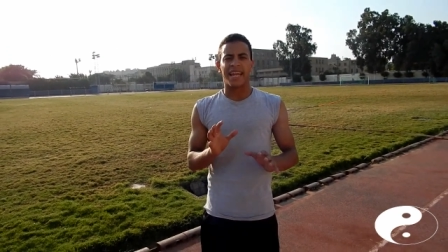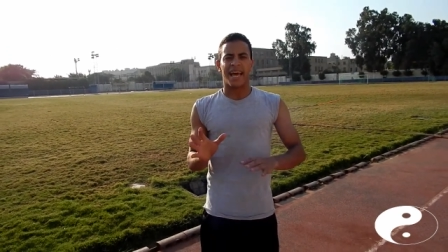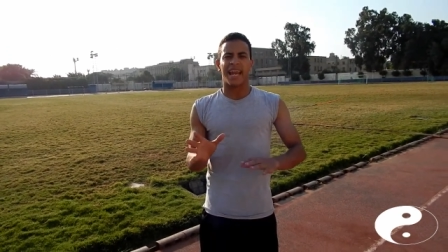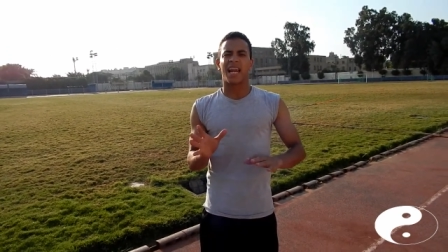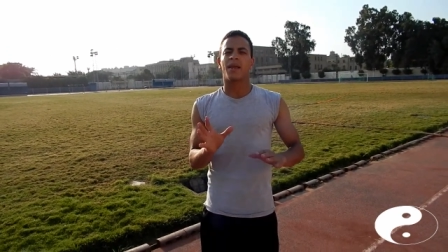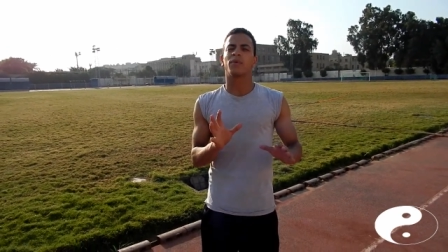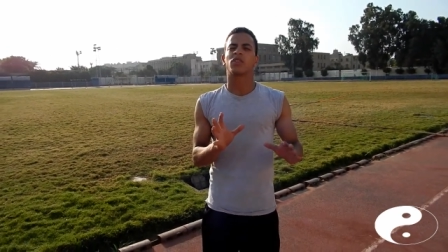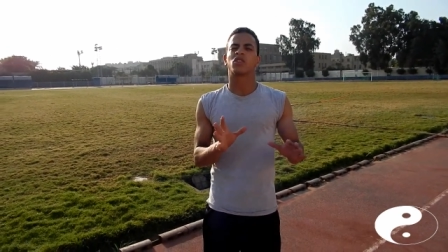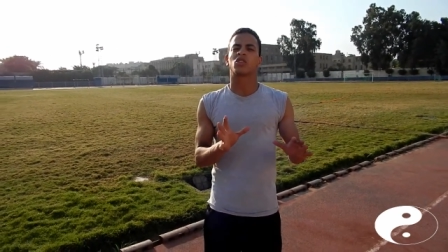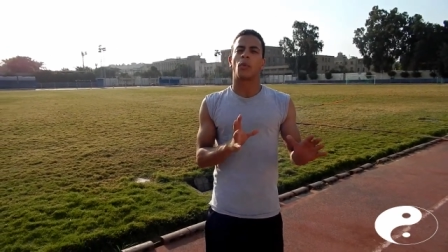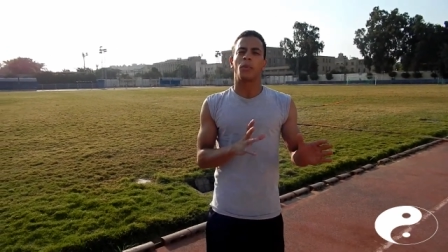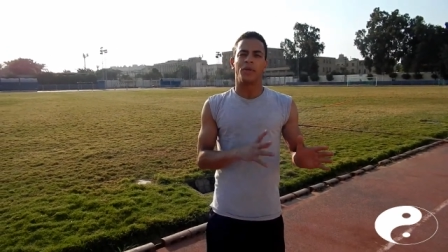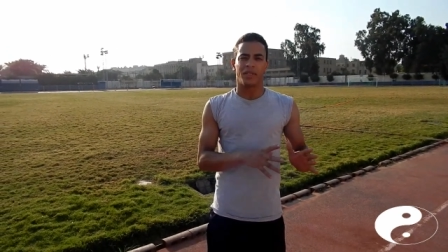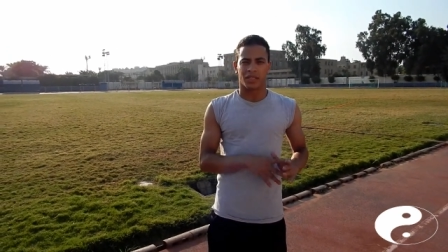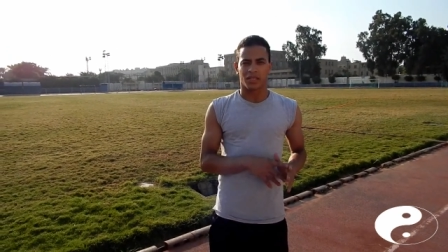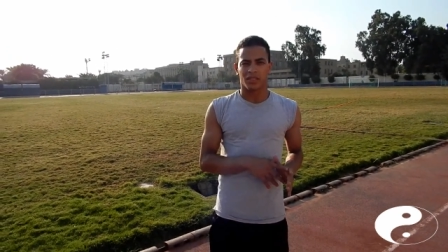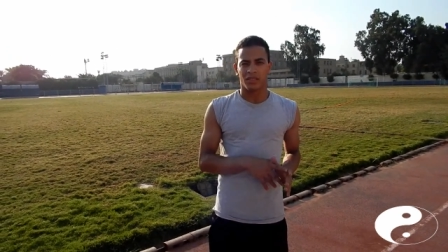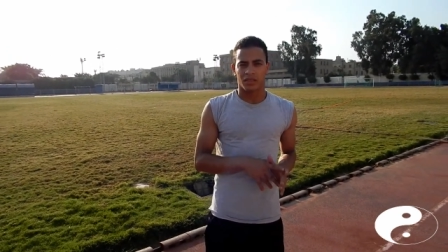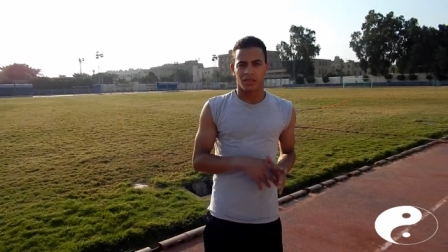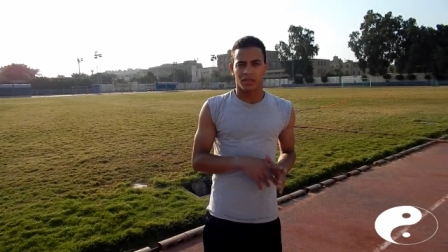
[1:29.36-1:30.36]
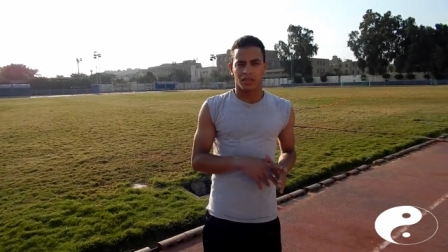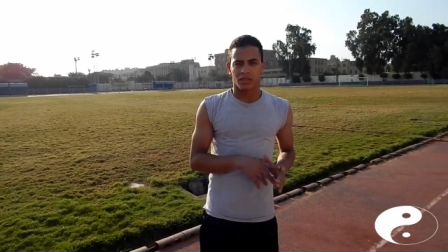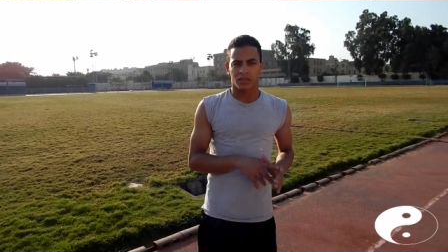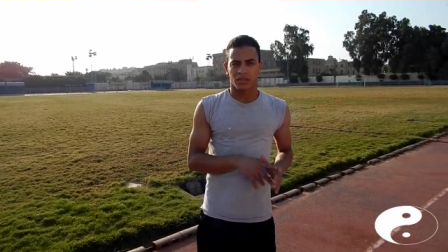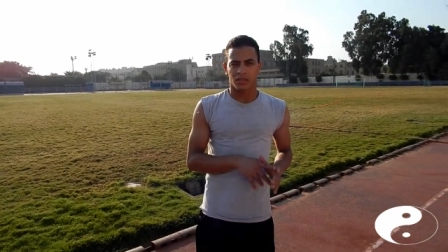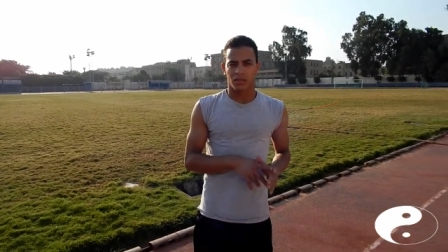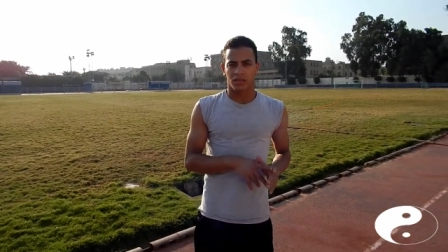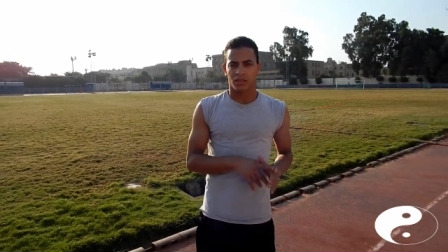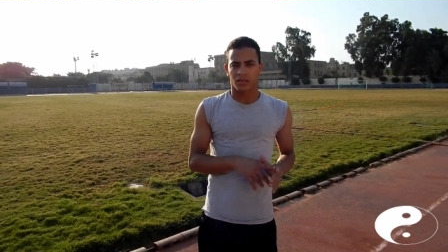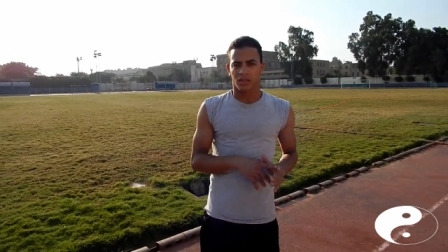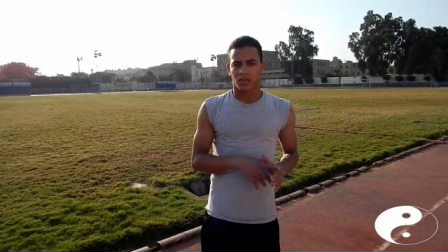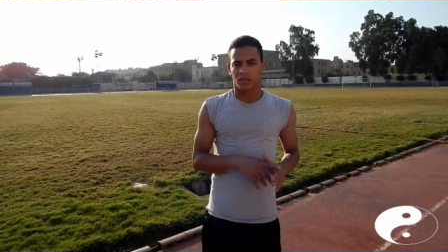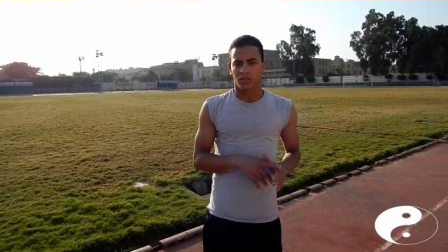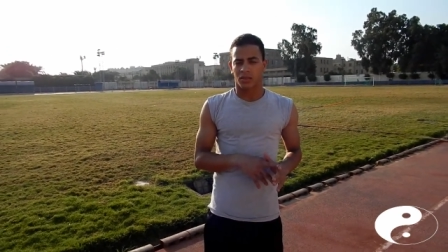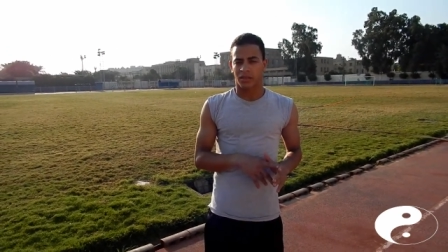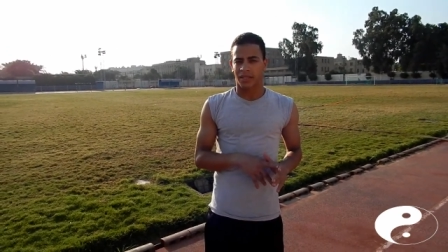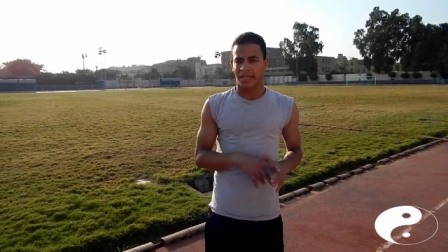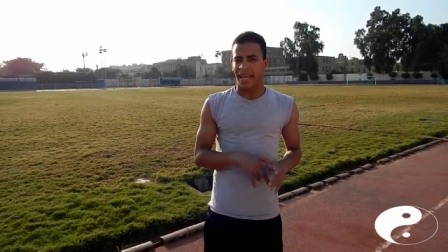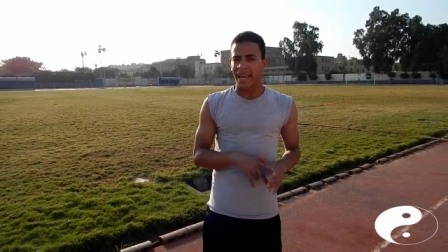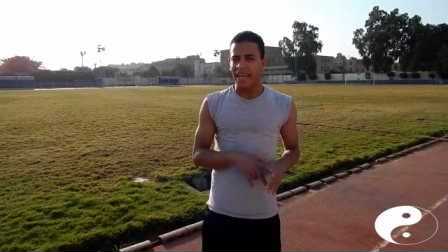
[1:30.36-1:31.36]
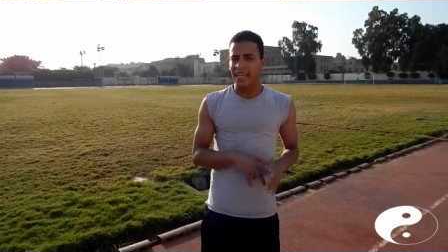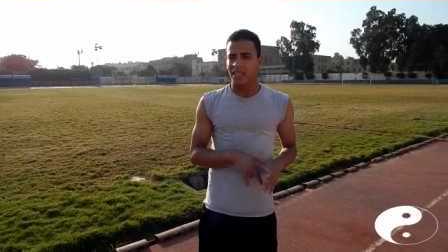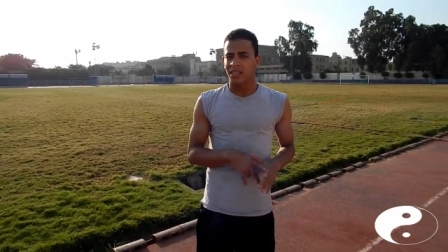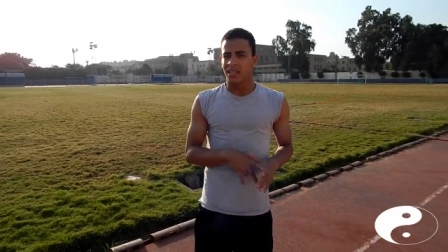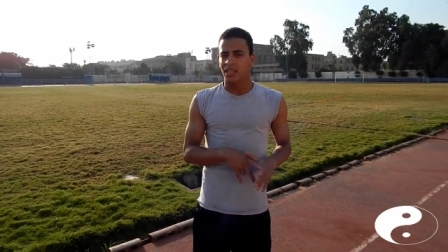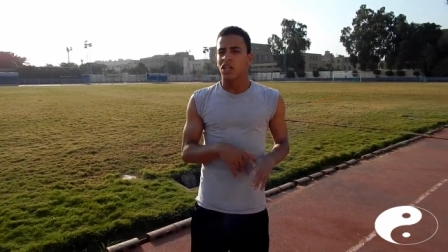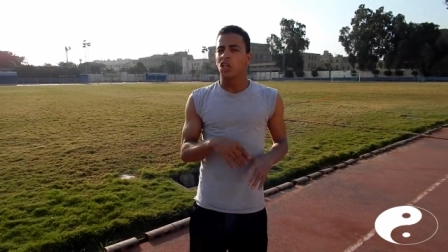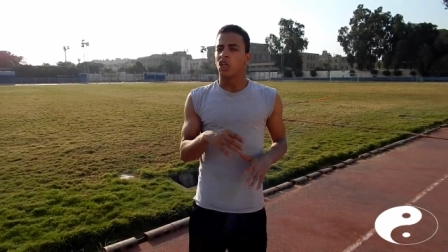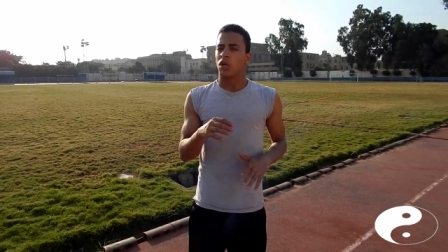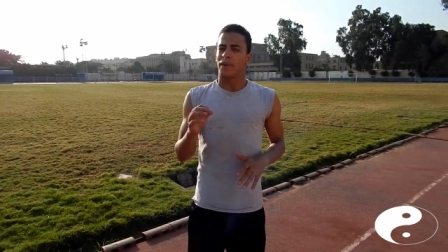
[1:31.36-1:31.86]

ده الالم الطبيعي اوكي